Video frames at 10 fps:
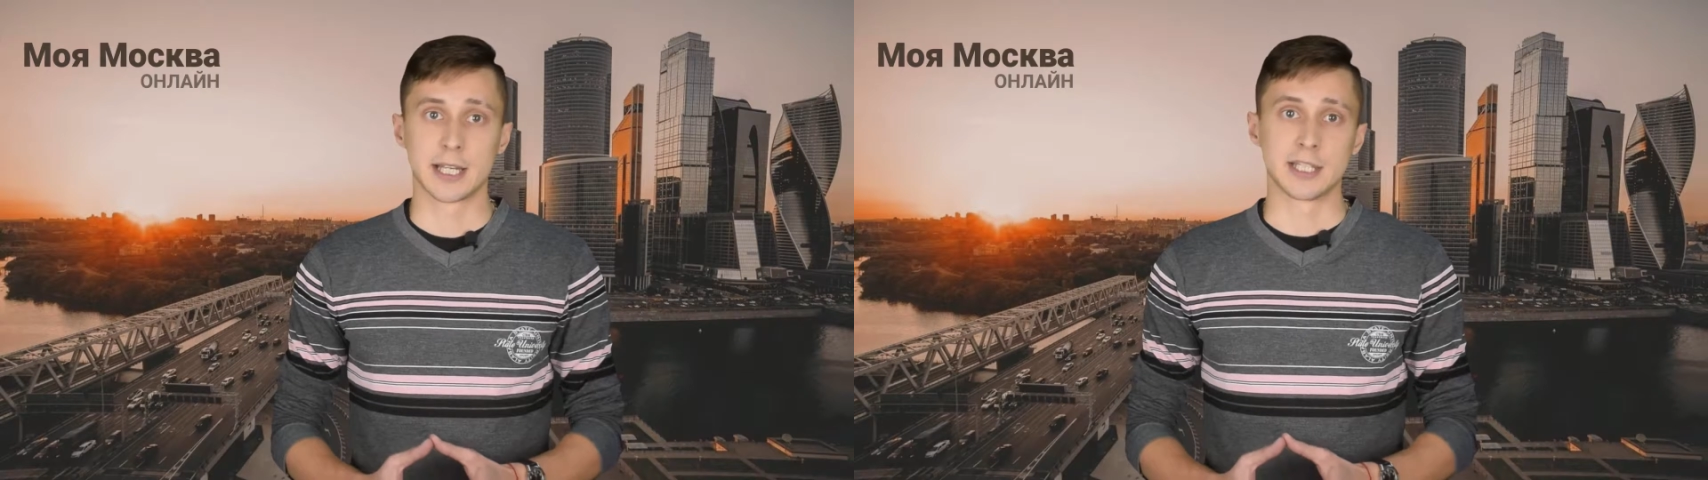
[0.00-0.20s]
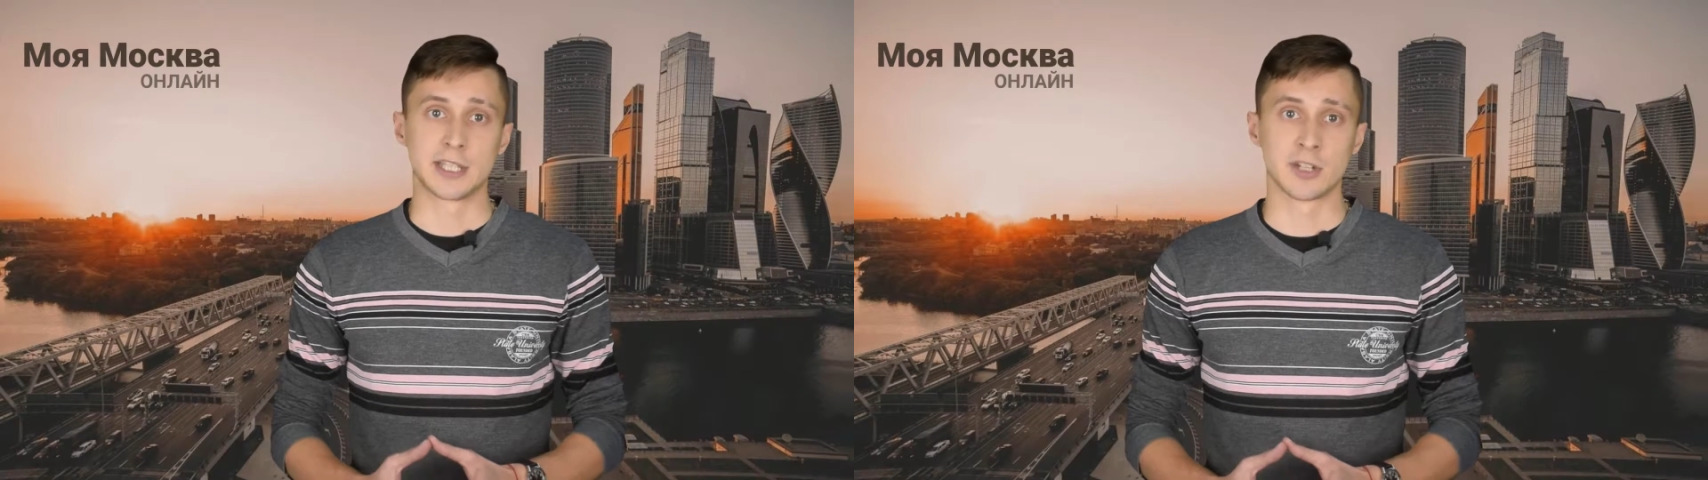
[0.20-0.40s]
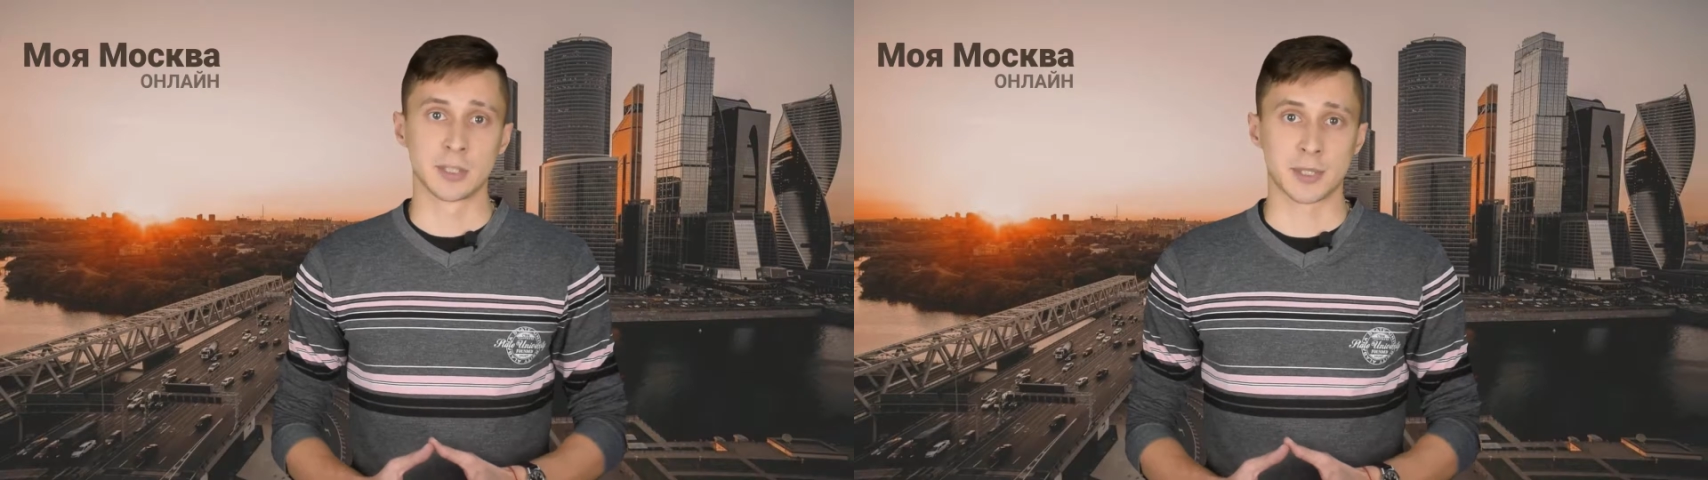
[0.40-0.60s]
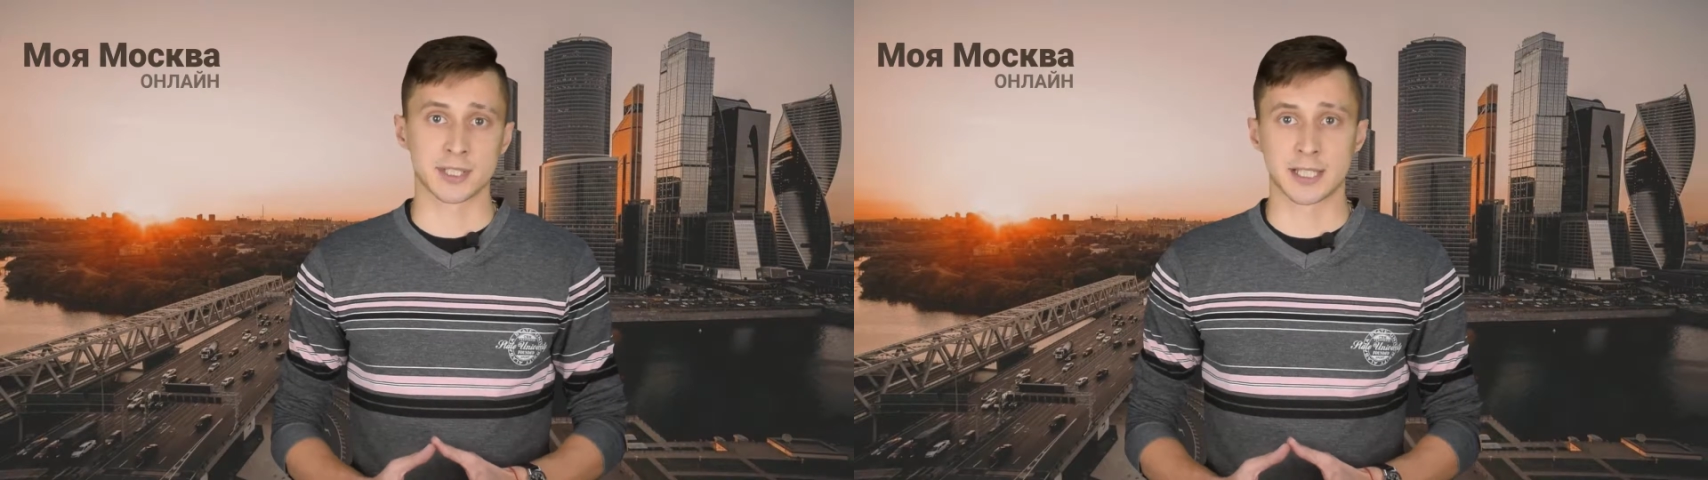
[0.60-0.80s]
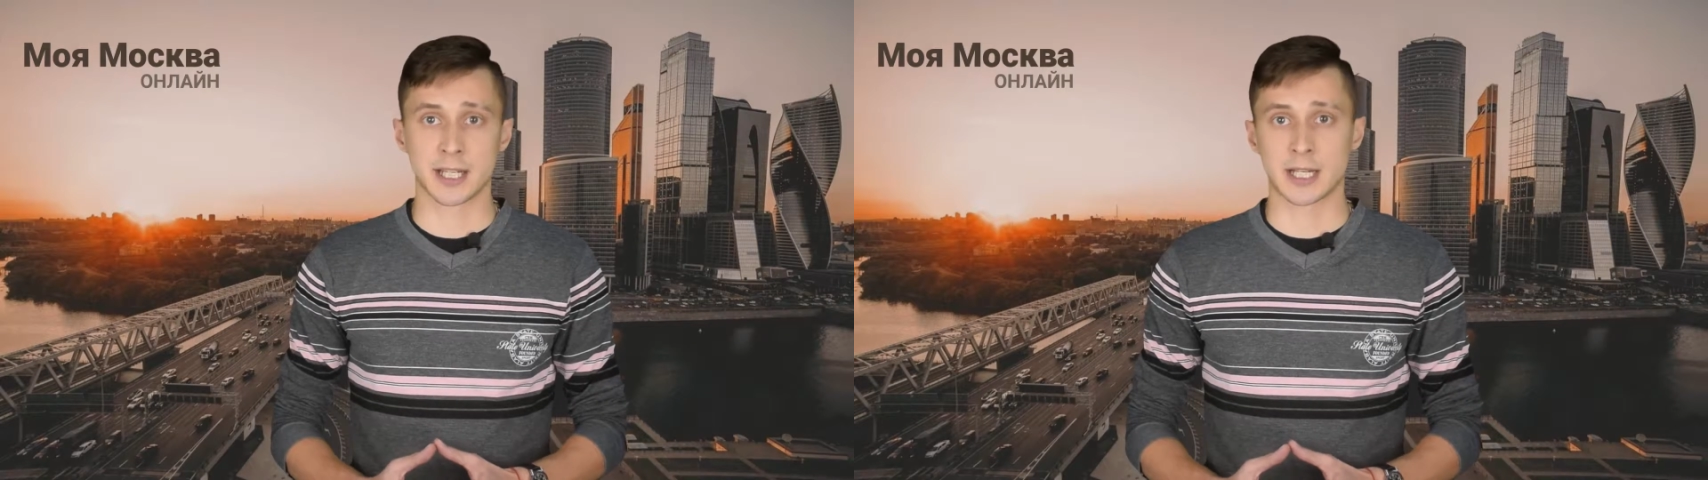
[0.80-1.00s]

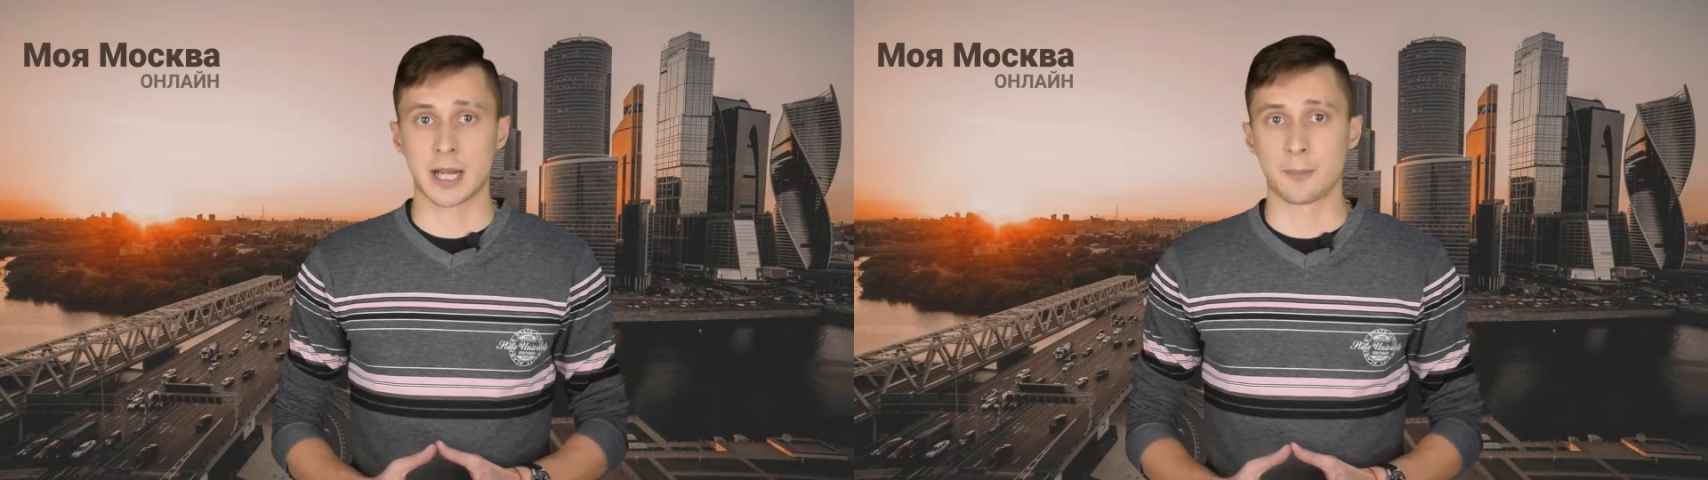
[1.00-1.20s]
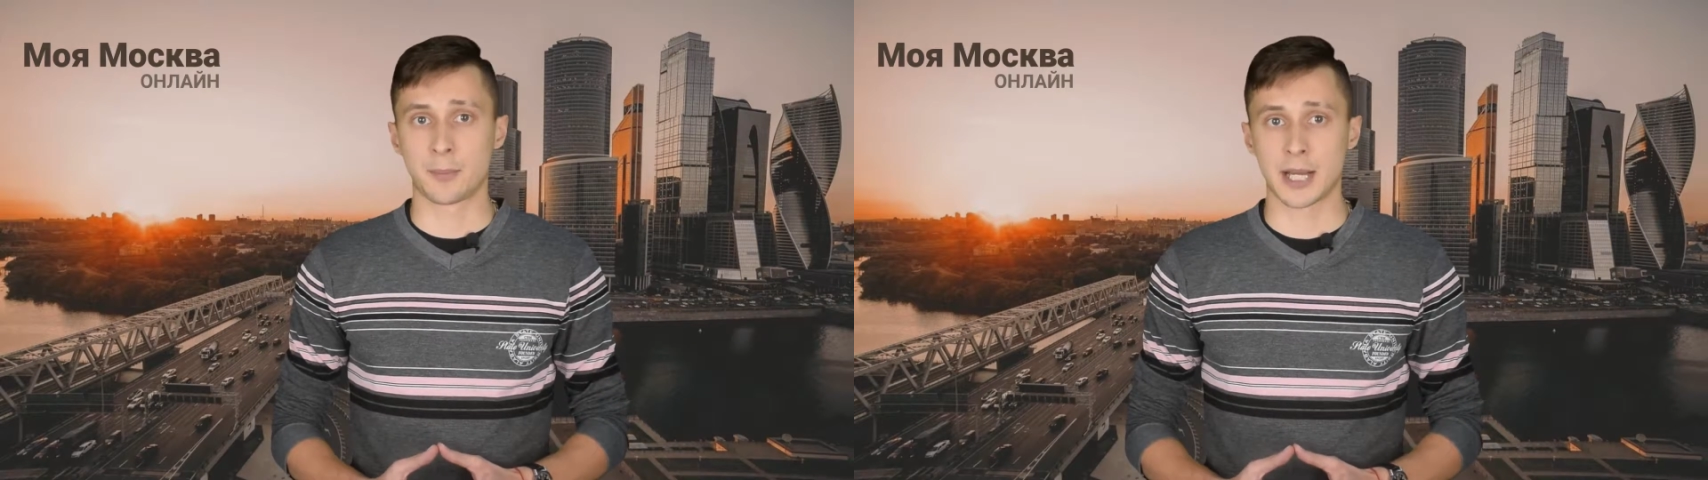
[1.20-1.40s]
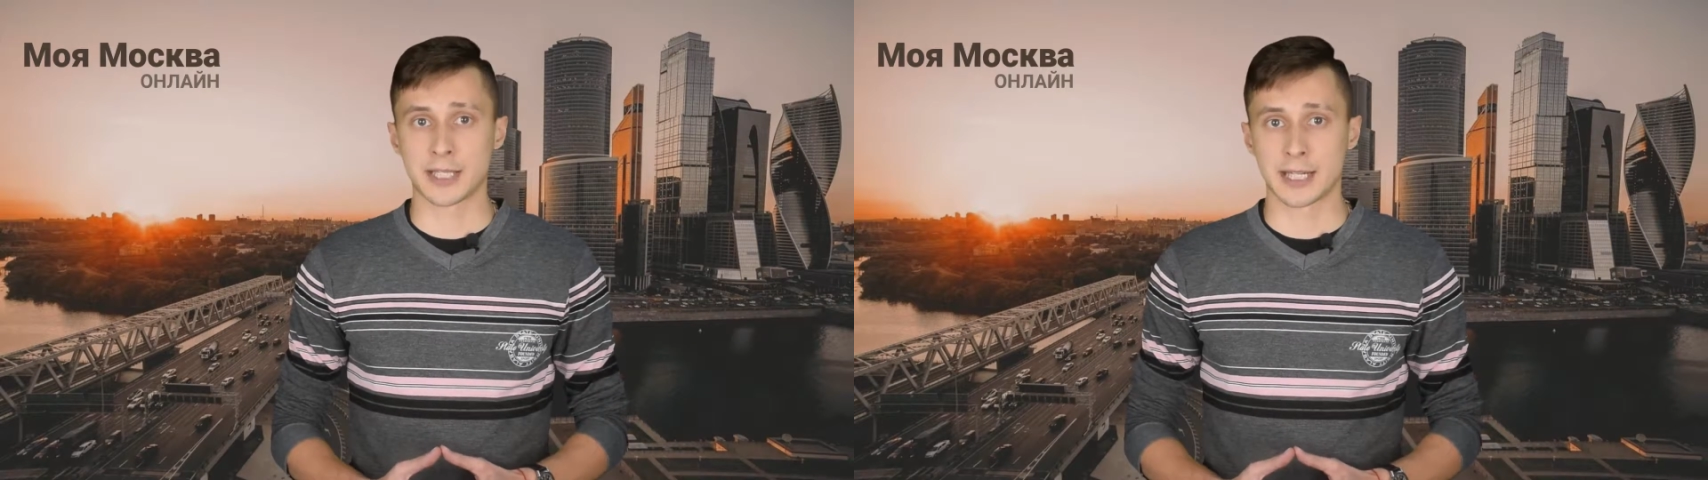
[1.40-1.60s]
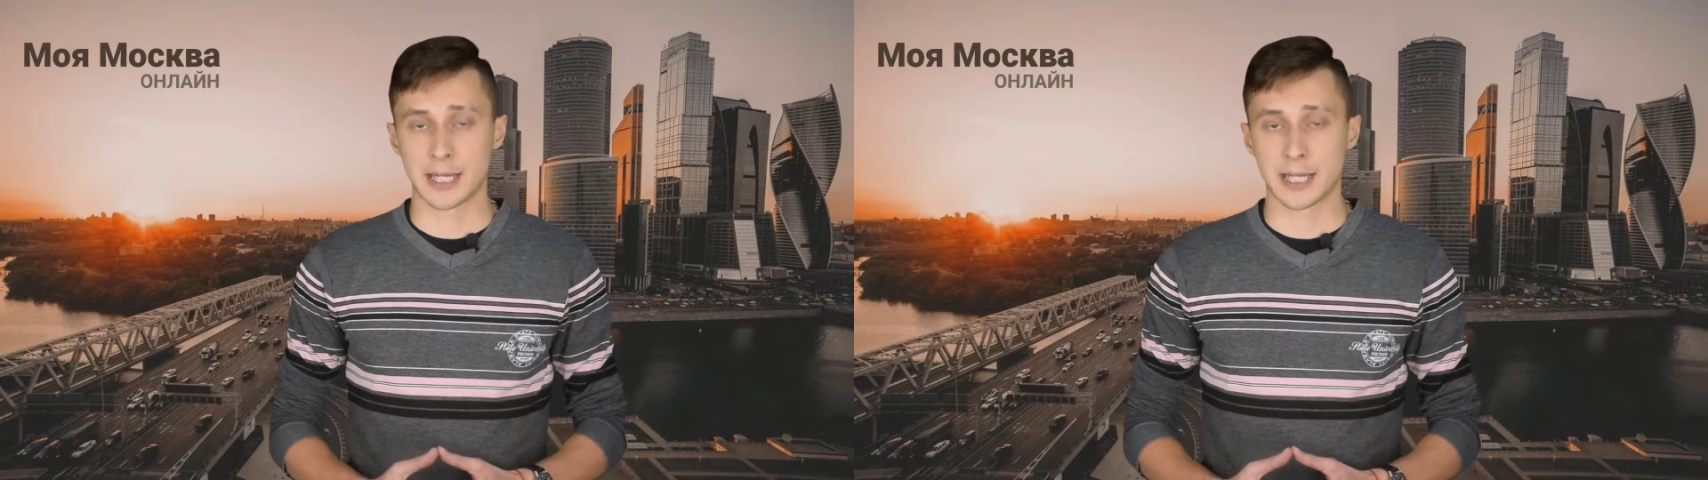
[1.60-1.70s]
Девелоперская компания